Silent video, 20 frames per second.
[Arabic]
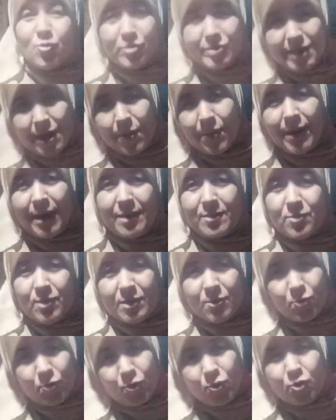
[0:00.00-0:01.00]
زي بعض
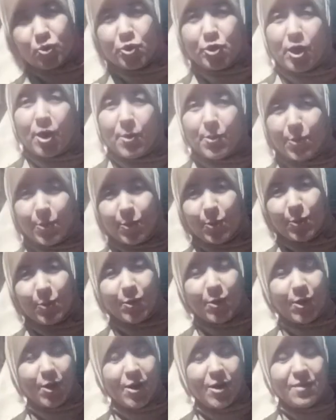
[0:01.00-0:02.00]
يعني كله شامبو
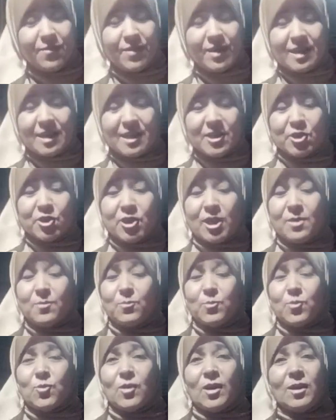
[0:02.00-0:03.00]
فكيس الشامبو